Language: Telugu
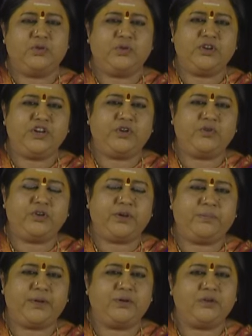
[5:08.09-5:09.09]
కొన్ని కొన్ని
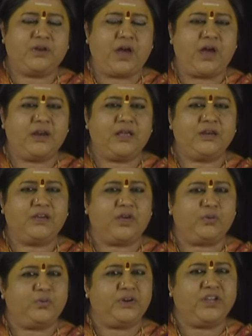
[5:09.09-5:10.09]
పనులు కాలానికి
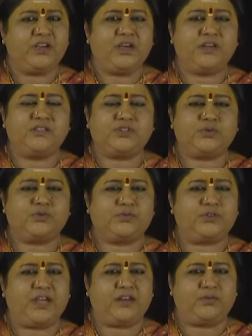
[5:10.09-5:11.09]
అనుగుణ్యంగానే
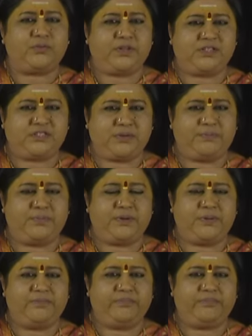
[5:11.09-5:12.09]
జరుగుతున్నాయని కూడా చెప్పలేం